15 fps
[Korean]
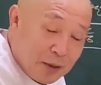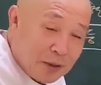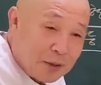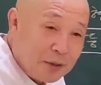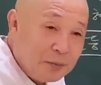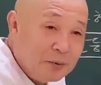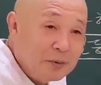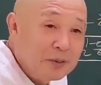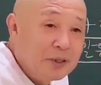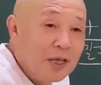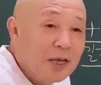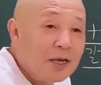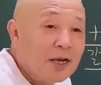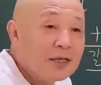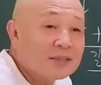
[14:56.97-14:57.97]
그러면
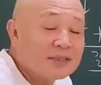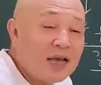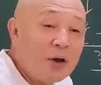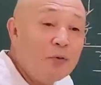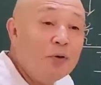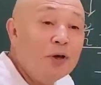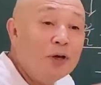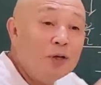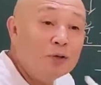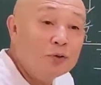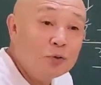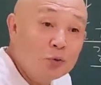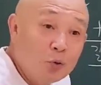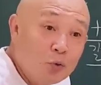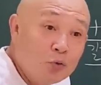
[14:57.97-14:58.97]
내가
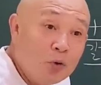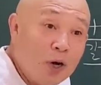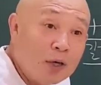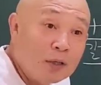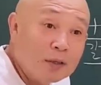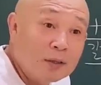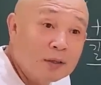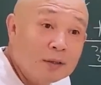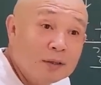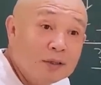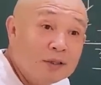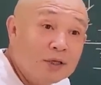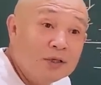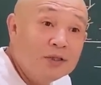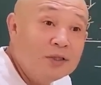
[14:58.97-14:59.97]
사회에서 요구하는
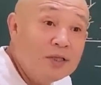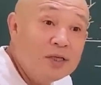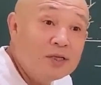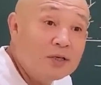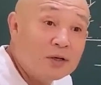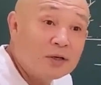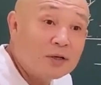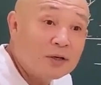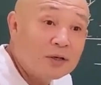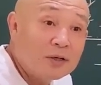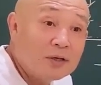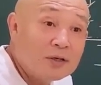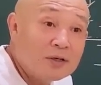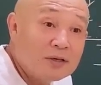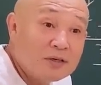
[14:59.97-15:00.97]
거는 현실적
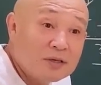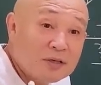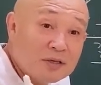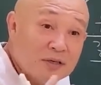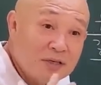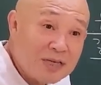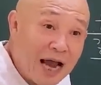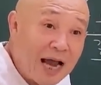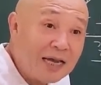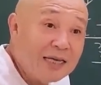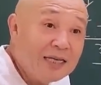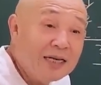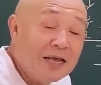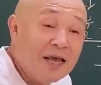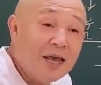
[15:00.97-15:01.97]
그
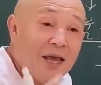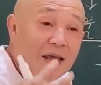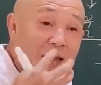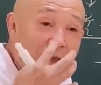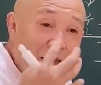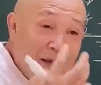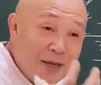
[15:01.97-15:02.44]
양인의